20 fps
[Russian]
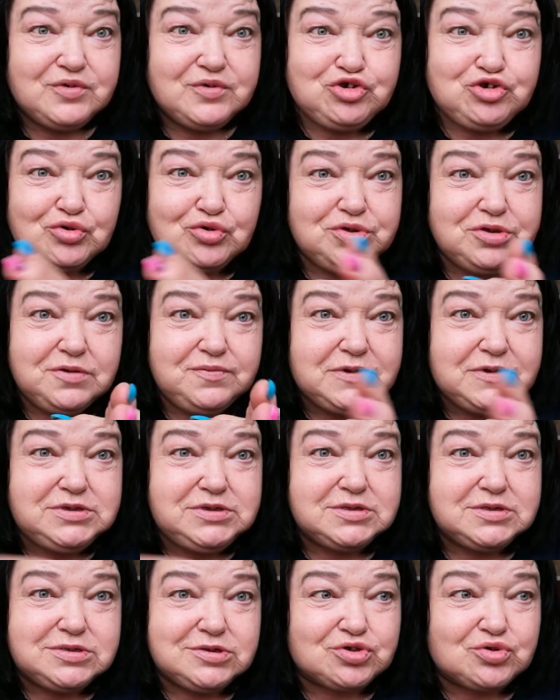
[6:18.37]
Вы что, не
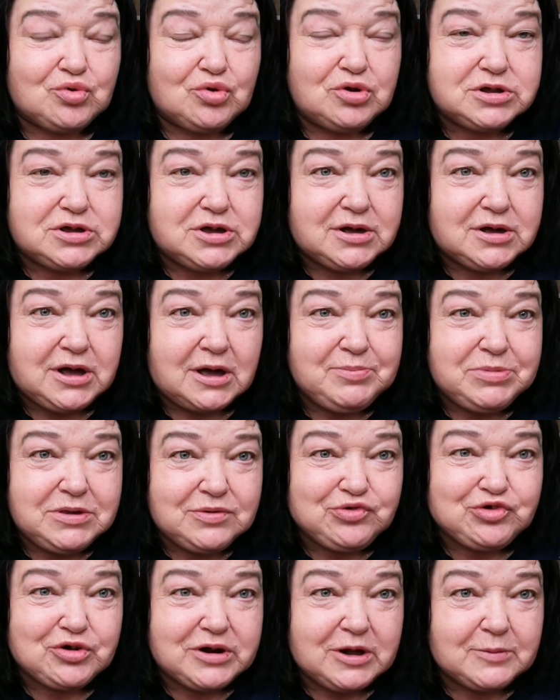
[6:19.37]
видите, сколько ко
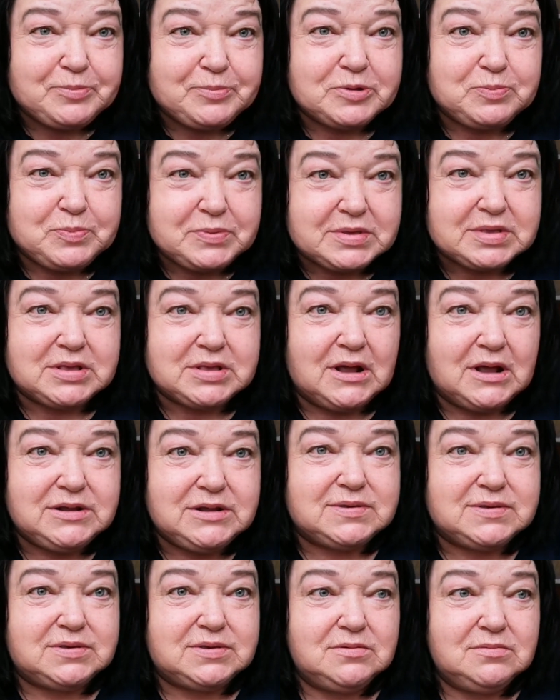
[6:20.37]
мне вчера
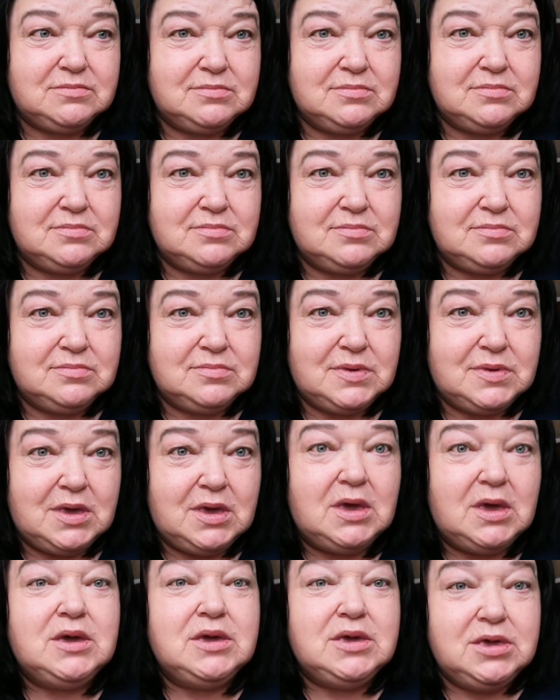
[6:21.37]
подписались?
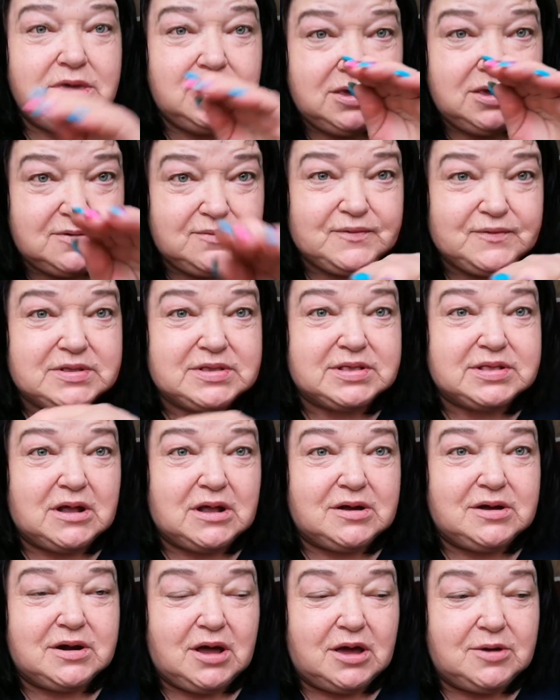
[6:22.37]
И в
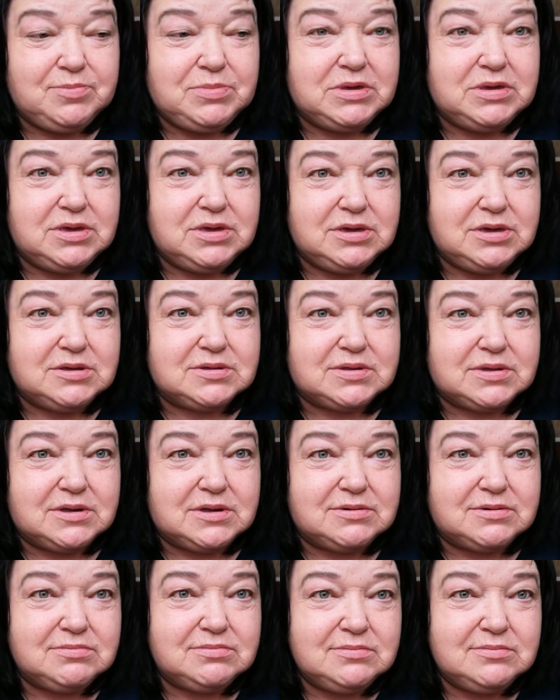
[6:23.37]
Инстаграме и
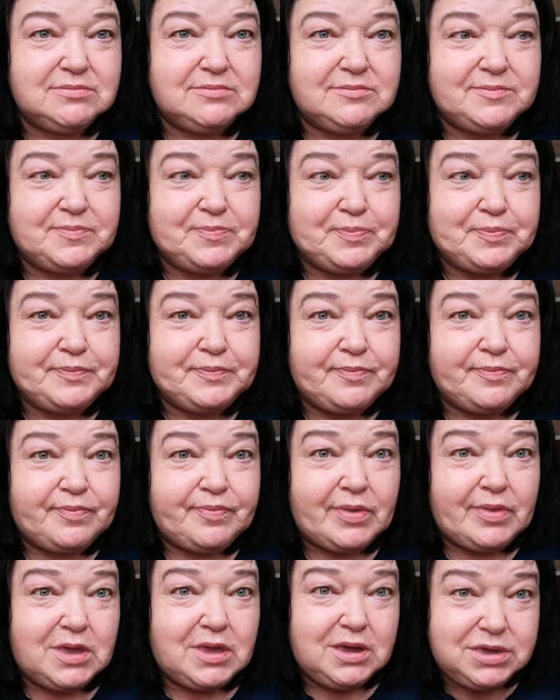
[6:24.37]
это.
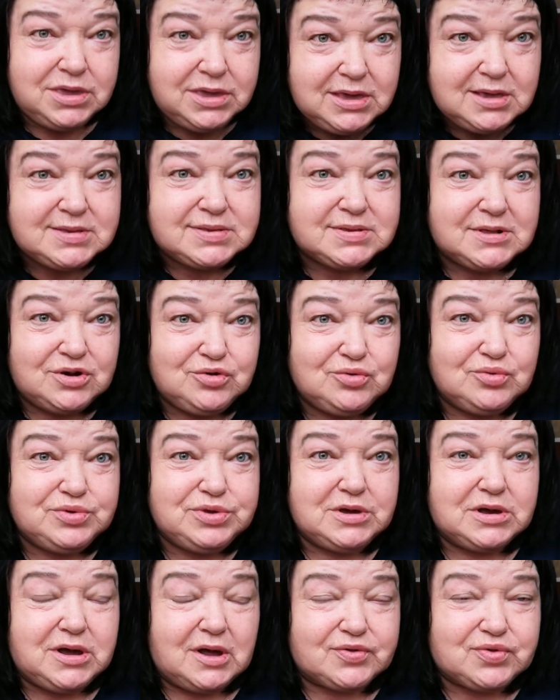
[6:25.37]
Есть
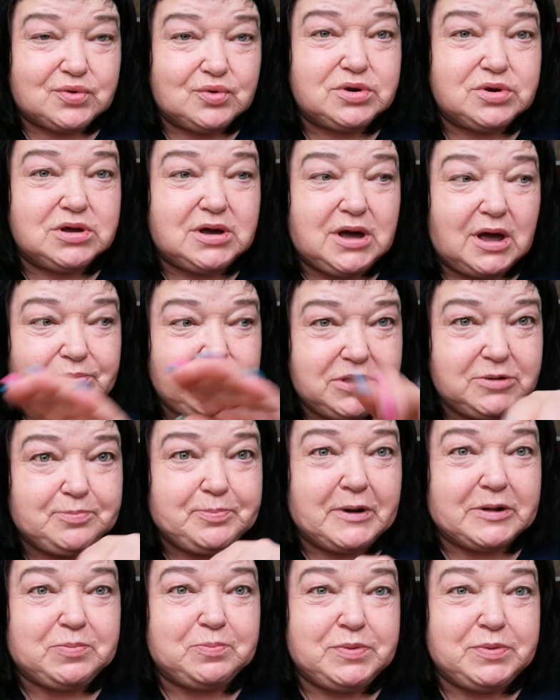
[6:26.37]
люди, которые ко мне
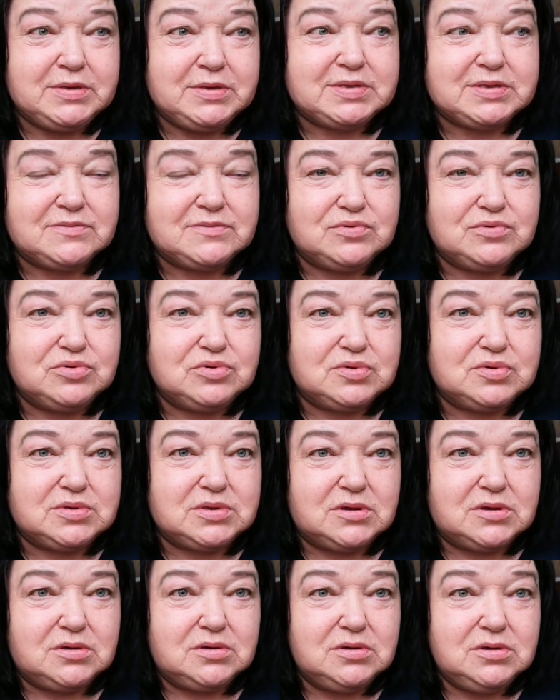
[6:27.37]

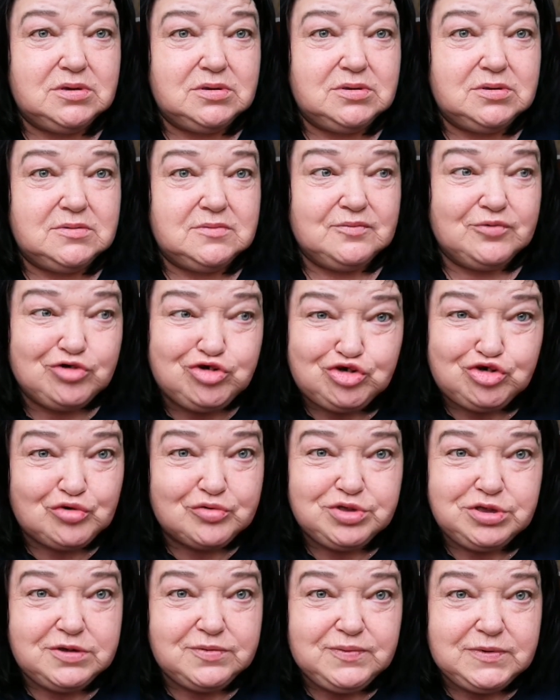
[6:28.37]
подписываются. Вы
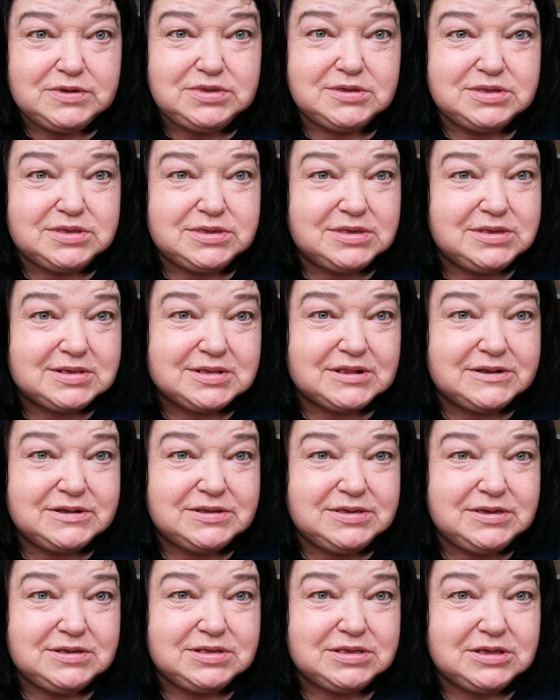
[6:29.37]
что, не видите, не
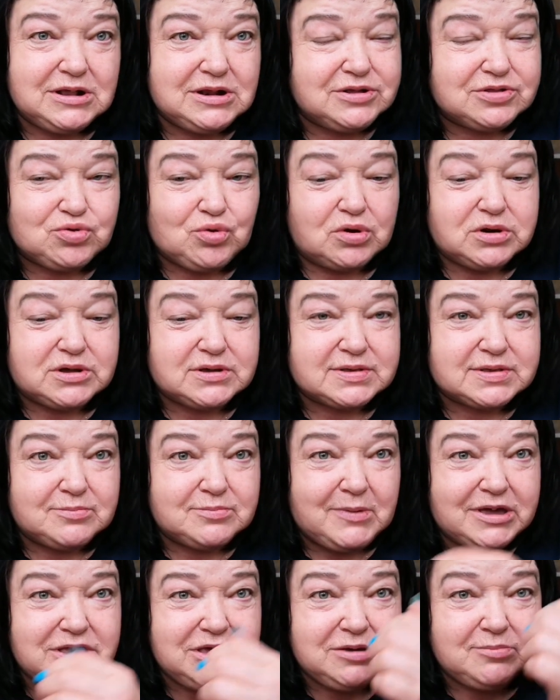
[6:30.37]
следите или только
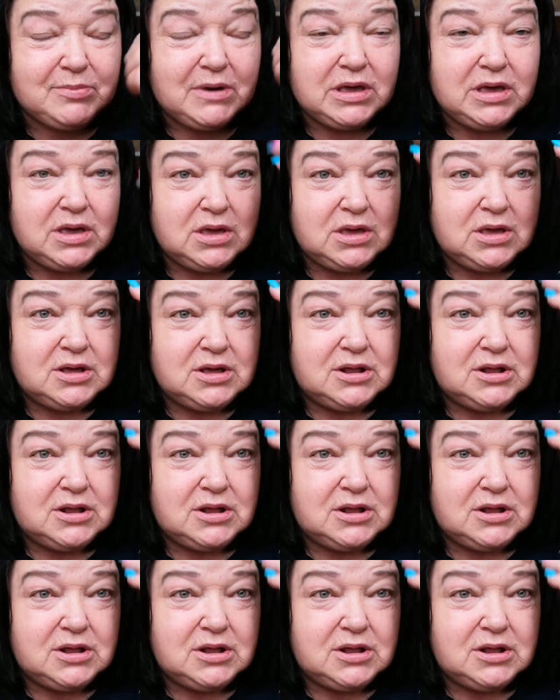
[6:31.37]
за моим